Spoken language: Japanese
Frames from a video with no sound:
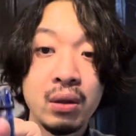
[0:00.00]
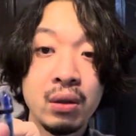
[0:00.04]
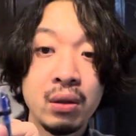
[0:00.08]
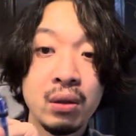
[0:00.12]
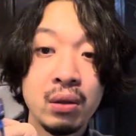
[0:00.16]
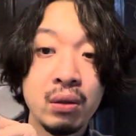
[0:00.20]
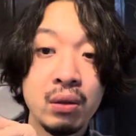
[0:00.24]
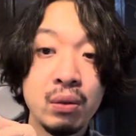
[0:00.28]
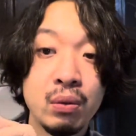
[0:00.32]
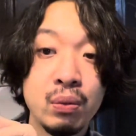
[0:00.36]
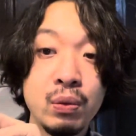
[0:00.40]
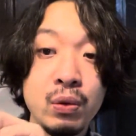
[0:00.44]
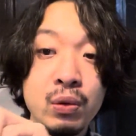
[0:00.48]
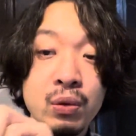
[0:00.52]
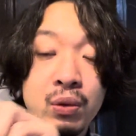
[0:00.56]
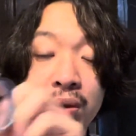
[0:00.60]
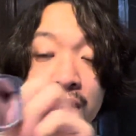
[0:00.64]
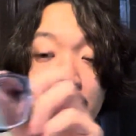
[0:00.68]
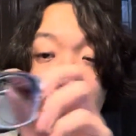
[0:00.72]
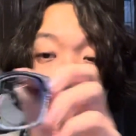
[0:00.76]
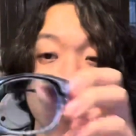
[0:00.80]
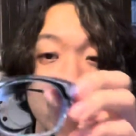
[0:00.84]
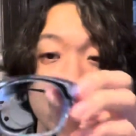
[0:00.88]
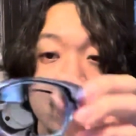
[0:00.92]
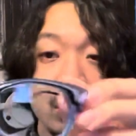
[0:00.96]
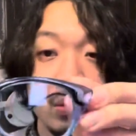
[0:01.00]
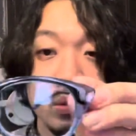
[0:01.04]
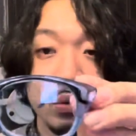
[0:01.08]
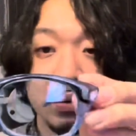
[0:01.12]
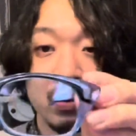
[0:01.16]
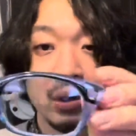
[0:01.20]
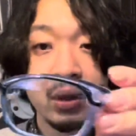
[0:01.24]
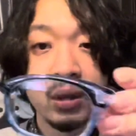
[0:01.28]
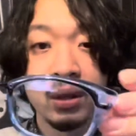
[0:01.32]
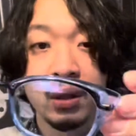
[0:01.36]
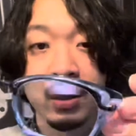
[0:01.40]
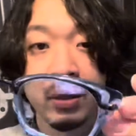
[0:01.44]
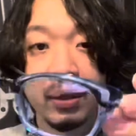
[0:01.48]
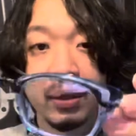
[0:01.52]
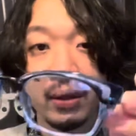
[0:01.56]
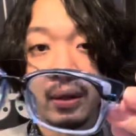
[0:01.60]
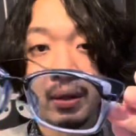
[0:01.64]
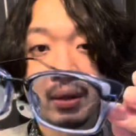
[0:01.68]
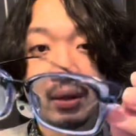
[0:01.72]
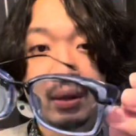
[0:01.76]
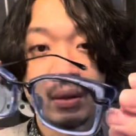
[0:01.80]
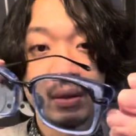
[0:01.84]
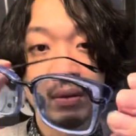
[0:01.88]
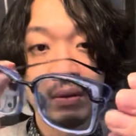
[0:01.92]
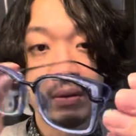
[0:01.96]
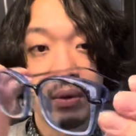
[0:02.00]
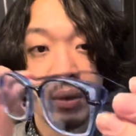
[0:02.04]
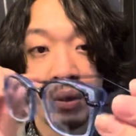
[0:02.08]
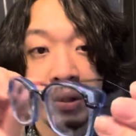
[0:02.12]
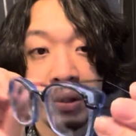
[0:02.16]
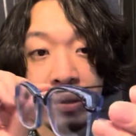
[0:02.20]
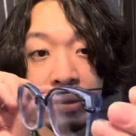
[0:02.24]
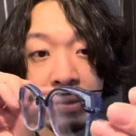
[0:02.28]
思った以上に綺麗ですねこれ